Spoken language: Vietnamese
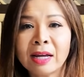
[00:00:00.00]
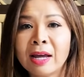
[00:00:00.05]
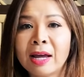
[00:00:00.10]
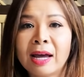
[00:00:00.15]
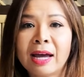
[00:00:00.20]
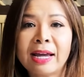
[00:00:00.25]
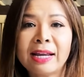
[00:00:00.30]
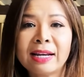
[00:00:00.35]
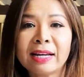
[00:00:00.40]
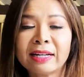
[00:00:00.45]

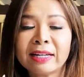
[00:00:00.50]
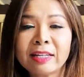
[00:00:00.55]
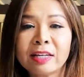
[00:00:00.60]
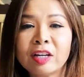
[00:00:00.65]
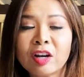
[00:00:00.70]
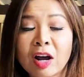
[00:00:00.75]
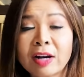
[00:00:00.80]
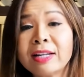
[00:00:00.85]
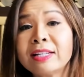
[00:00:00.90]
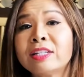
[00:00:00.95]
hay là cái gì
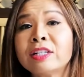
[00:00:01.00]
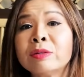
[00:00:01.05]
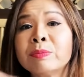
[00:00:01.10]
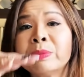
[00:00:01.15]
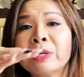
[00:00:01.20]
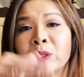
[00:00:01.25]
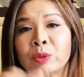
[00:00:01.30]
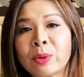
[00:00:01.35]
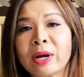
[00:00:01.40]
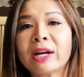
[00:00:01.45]
đó để chứng
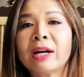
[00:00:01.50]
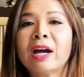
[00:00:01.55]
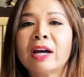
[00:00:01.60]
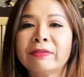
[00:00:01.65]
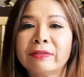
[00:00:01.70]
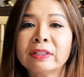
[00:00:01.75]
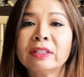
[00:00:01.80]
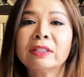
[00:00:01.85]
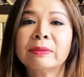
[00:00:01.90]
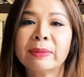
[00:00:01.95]
minh quan hệ
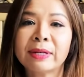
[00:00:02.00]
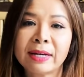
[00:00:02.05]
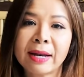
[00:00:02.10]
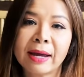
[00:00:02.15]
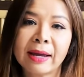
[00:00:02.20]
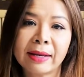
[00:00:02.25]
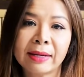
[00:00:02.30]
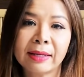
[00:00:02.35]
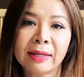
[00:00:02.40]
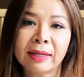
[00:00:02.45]
với người bên
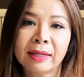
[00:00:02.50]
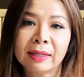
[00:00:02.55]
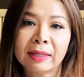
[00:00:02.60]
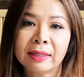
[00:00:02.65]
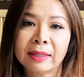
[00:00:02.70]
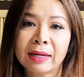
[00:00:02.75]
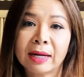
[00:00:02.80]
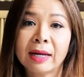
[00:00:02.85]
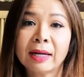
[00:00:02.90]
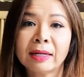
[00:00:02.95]
đây
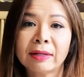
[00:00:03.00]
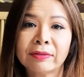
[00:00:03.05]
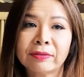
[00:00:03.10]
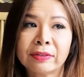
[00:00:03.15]
ha.